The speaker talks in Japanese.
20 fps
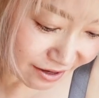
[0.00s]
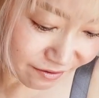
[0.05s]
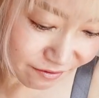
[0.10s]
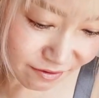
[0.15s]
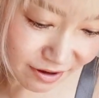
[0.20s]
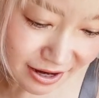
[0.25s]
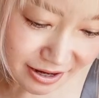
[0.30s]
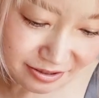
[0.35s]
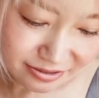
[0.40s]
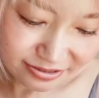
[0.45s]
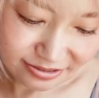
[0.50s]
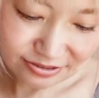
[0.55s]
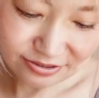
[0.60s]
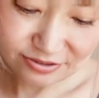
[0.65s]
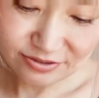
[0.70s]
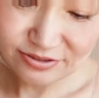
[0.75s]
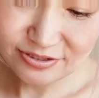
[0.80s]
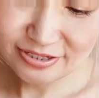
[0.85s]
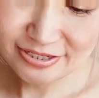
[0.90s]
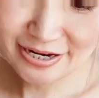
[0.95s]

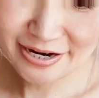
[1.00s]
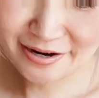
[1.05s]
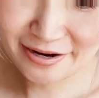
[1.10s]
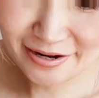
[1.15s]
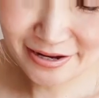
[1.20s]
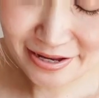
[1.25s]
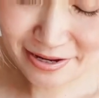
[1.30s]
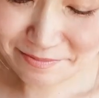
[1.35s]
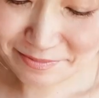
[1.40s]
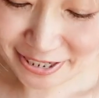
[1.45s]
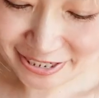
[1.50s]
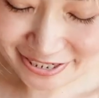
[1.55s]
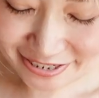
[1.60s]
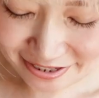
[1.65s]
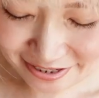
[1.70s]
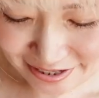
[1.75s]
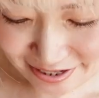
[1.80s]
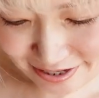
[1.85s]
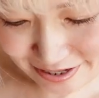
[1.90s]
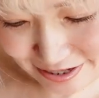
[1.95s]
アノラックって書いてまし
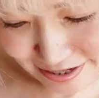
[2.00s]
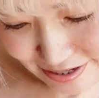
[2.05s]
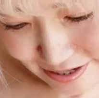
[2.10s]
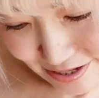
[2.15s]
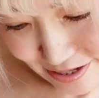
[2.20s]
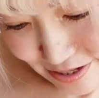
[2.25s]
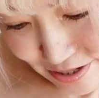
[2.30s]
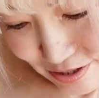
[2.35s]
たね。